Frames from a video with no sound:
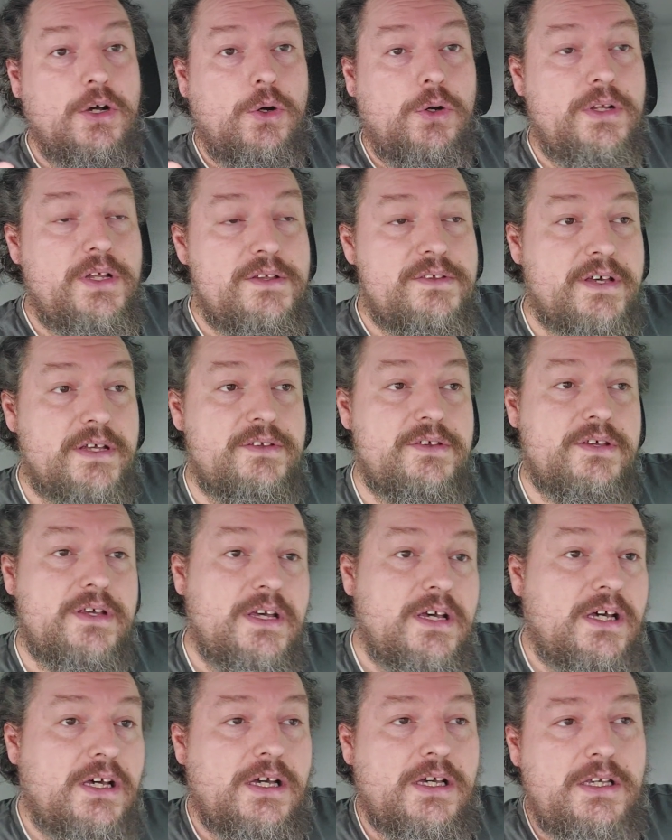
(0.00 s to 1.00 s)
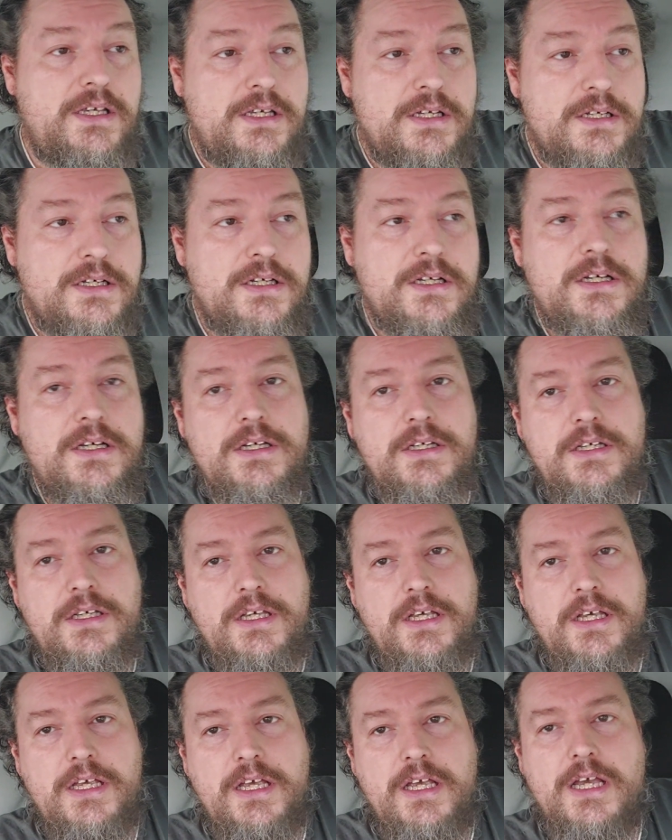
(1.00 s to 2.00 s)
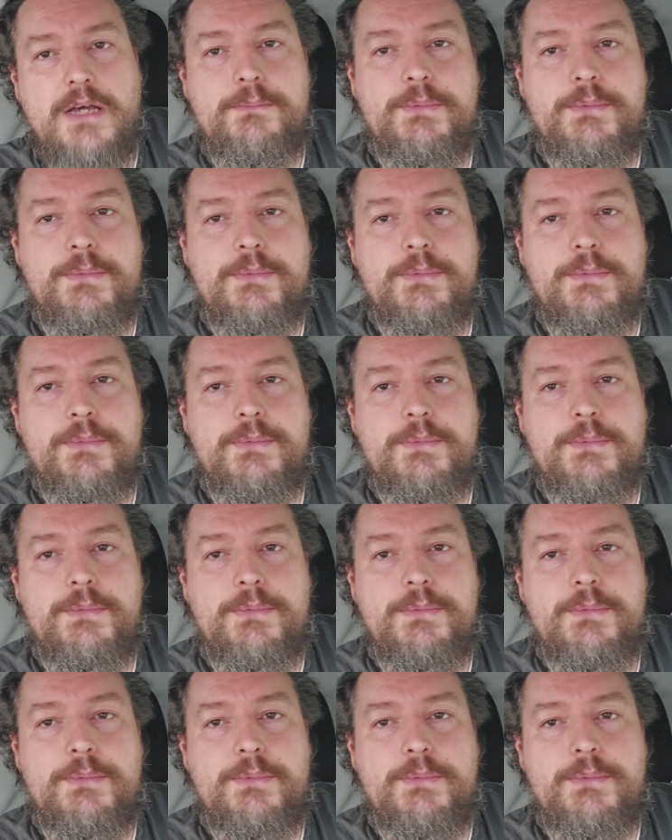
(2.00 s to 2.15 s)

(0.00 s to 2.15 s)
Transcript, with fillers: Und dann sagt sie, ah ja, eh,